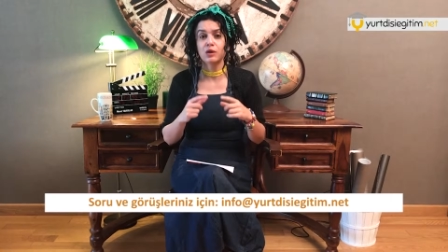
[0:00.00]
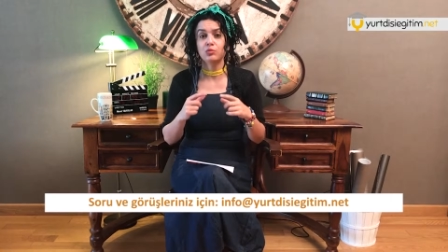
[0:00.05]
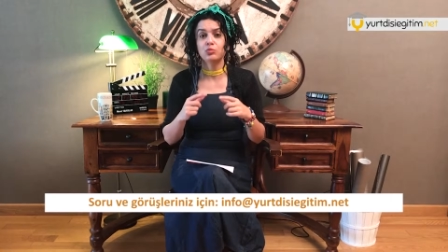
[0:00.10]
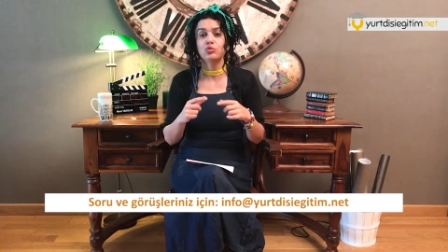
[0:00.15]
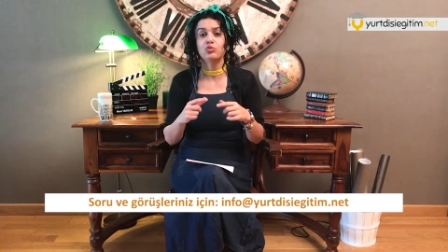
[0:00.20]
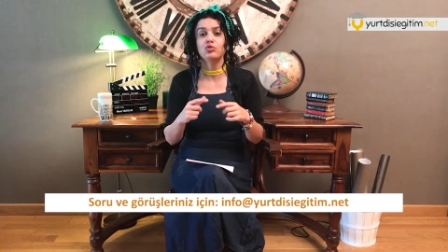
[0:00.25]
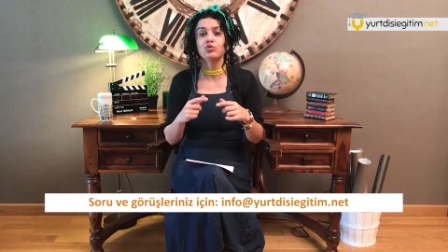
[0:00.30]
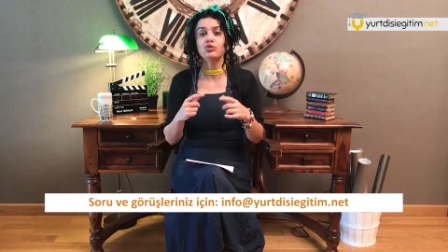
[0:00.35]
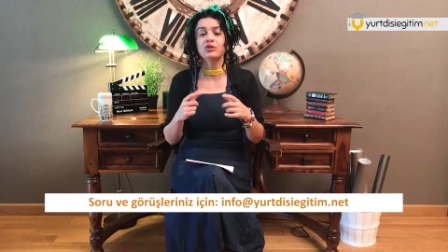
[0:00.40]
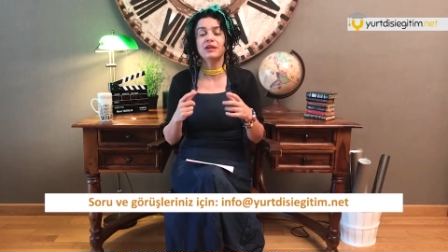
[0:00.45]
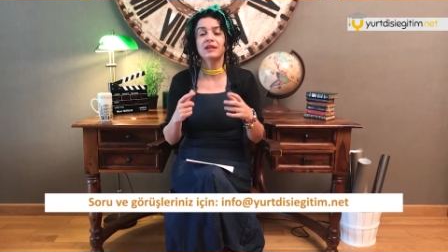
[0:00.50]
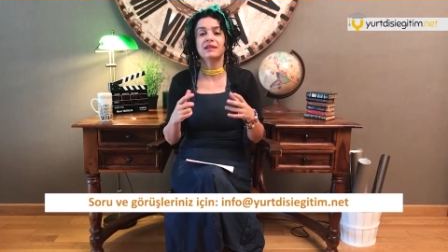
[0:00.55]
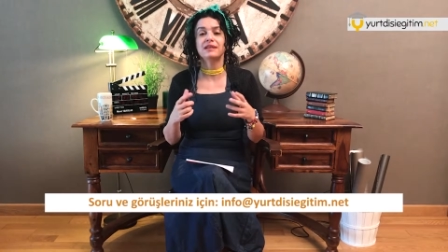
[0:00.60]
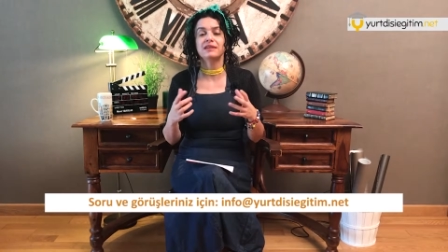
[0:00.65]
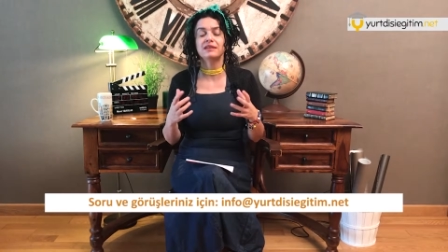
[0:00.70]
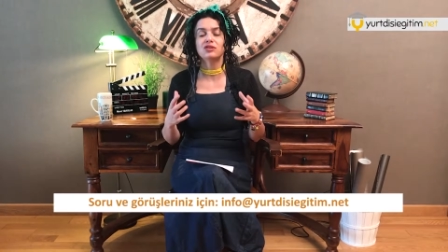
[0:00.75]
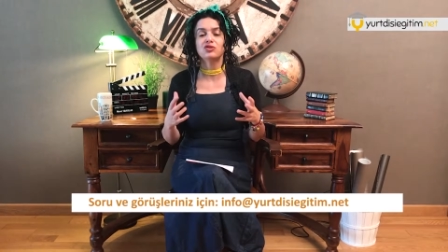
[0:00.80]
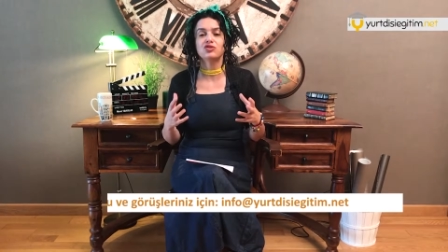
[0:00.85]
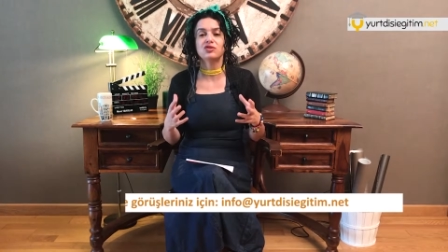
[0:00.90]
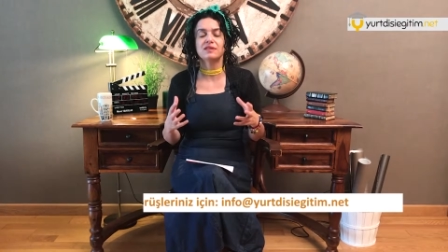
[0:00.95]
bu
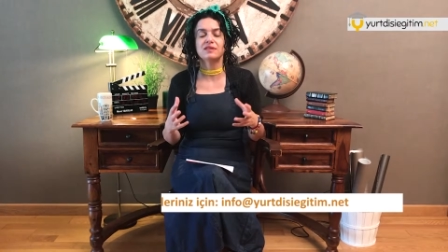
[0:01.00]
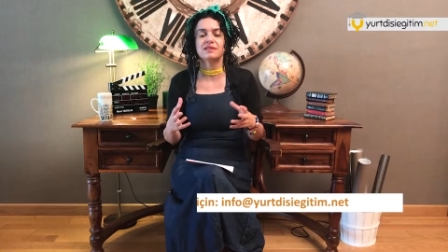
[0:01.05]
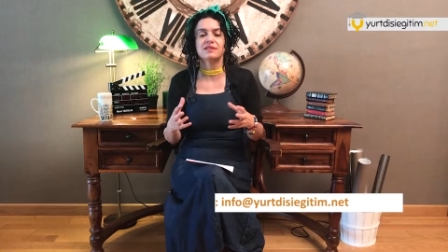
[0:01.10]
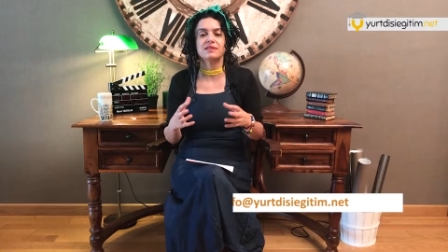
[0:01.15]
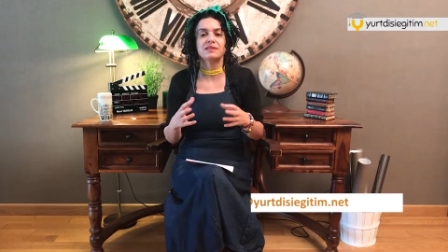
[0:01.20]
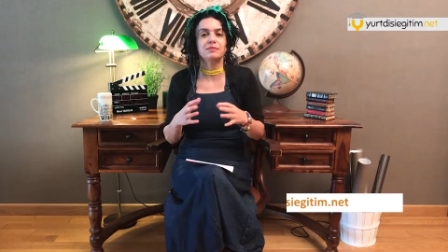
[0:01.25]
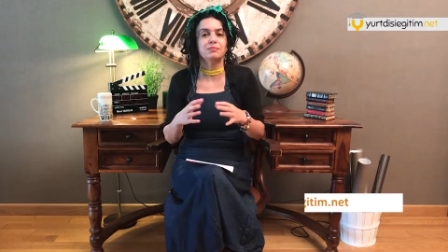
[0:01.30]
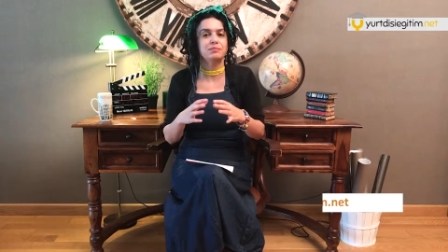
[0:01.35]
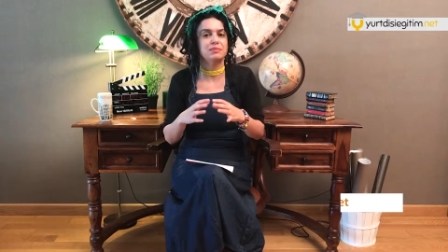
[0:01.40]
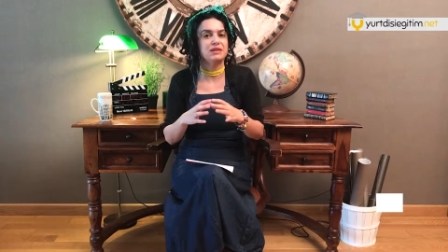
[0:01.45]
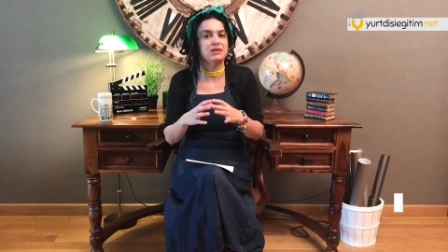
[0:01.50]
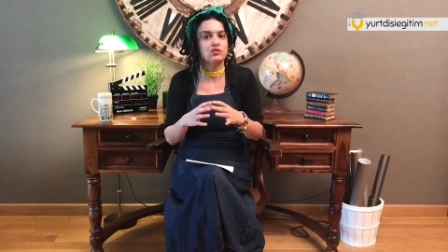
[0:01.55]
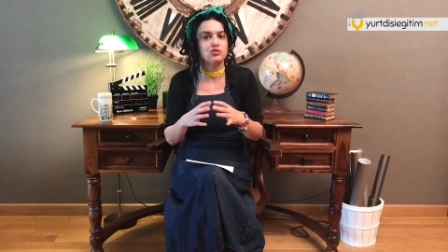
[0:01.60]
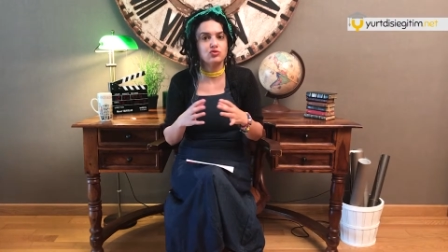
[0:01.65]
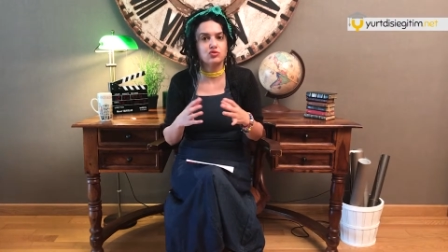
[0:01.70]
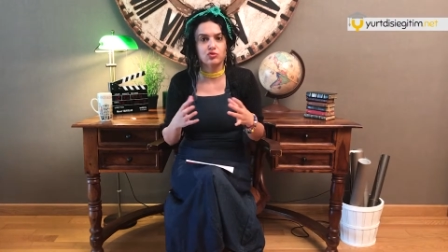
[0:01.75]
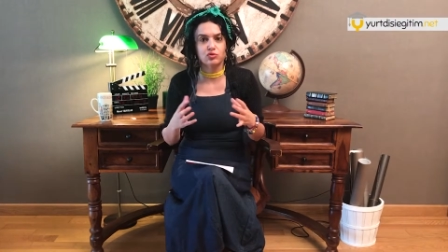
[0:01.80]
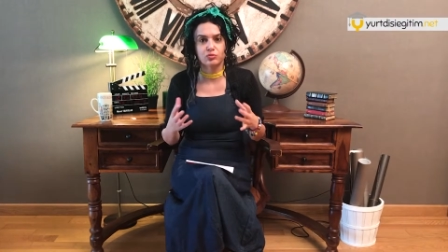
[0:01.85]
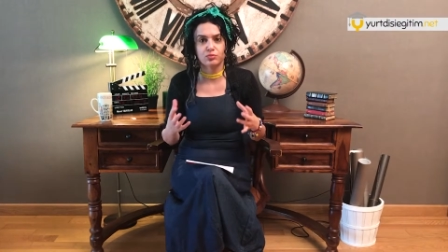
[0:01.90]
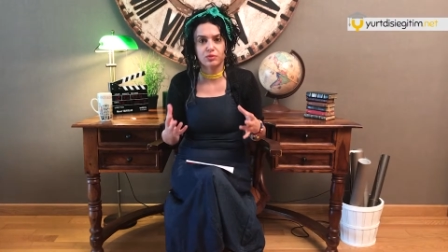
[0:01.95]
ülkelerin içerisinde
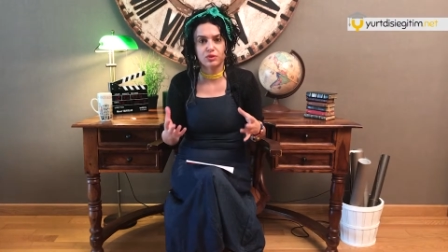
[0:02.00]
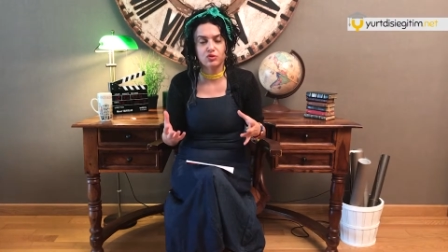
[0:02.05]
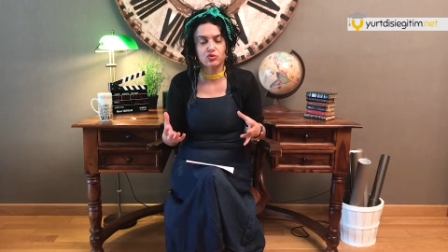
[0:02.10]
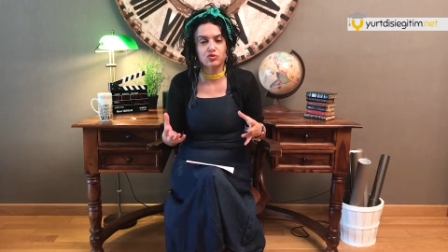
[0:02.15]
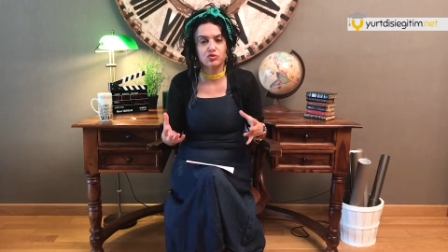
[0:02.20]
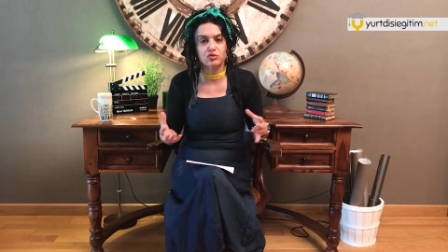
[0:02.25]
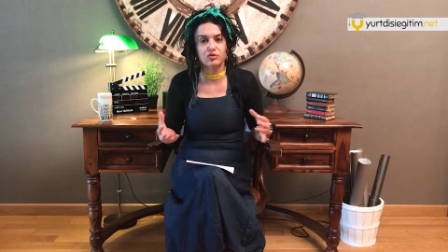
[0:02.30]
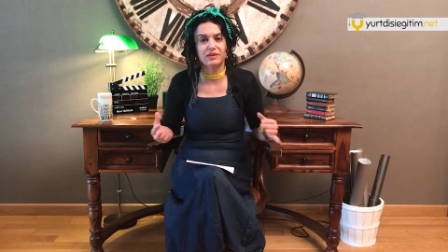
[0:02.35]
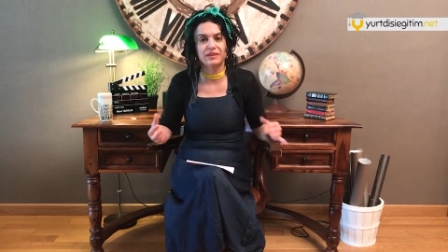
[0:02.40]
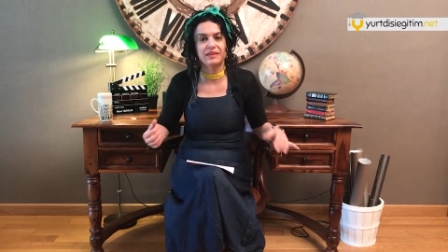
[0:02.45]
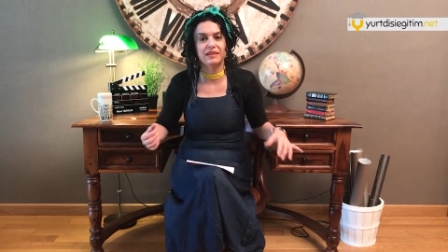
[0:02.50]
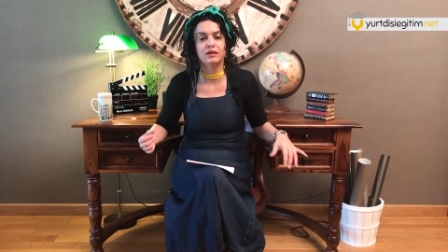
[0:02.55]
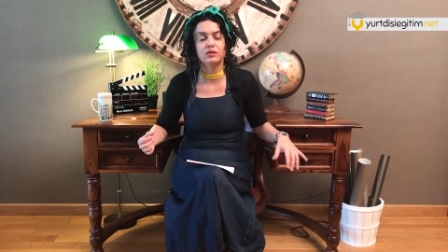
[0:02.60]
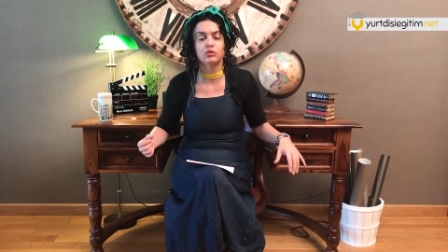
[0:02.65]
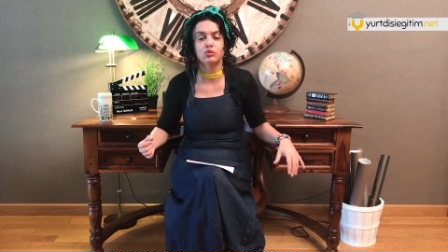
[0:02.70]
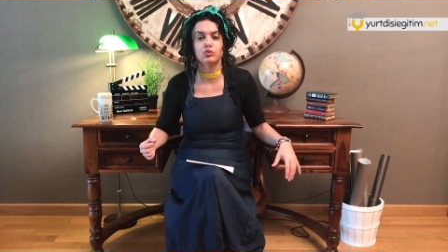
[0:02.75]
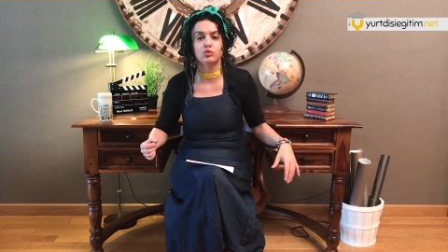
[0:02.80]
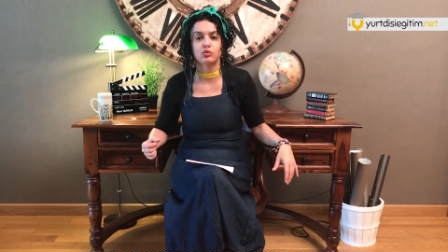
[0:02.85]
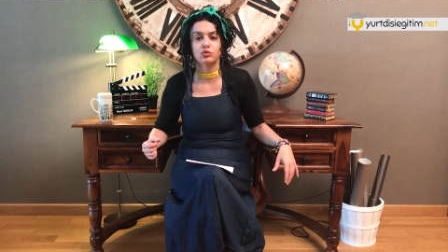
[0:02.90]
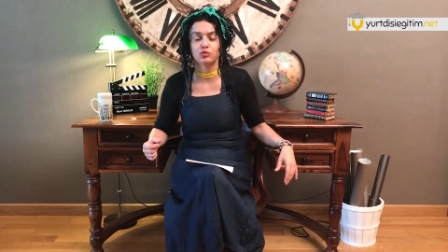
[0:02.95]
birçok birçok dil
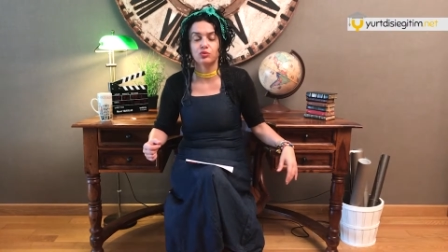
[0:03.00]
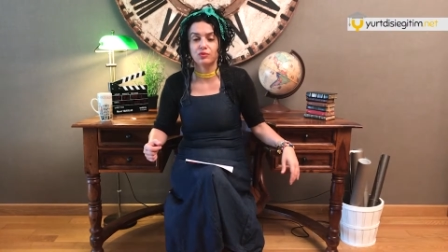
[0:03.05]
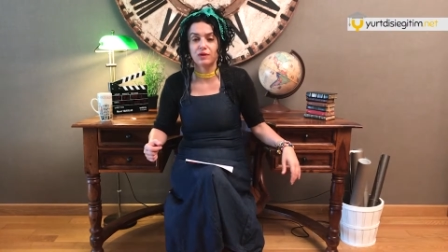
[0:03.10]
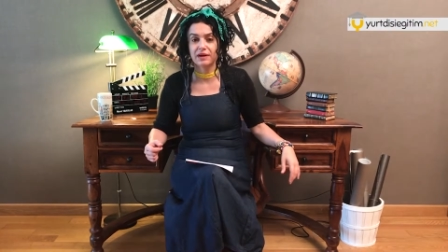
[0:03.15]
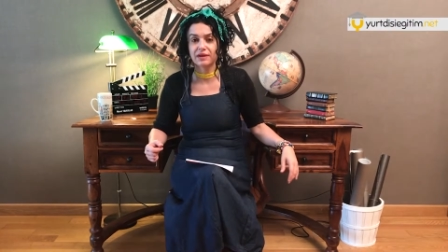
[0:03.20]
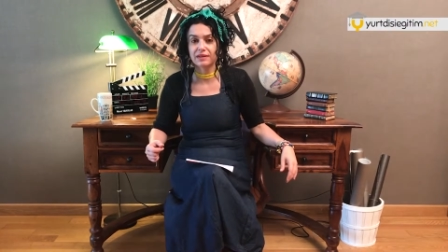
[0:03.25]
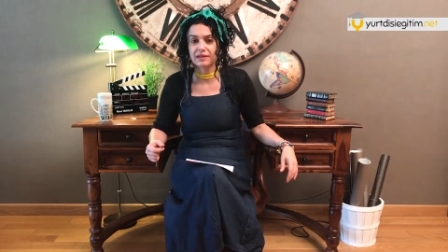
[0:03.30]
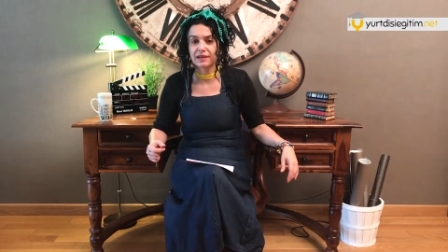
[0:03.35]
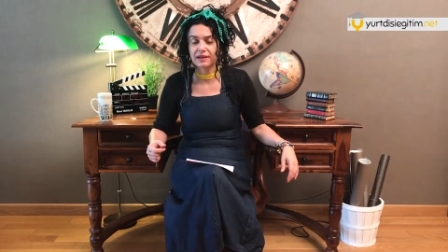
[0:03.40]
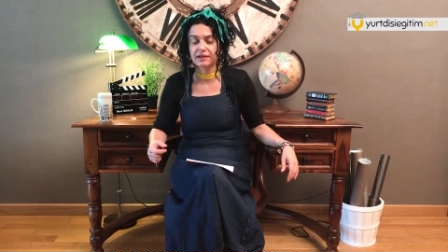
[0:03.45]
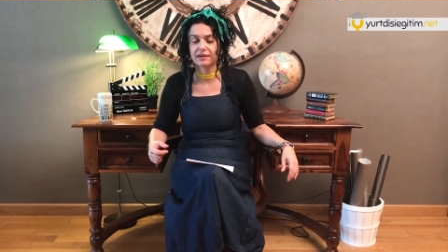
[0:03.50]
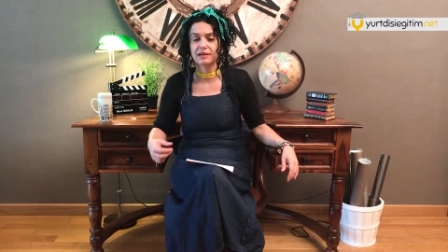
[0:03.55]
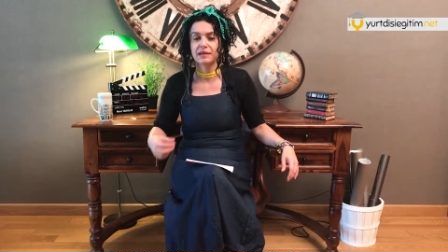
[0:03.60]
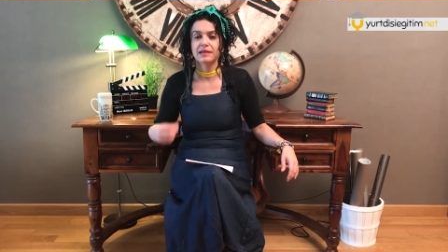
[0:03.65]
okulu varken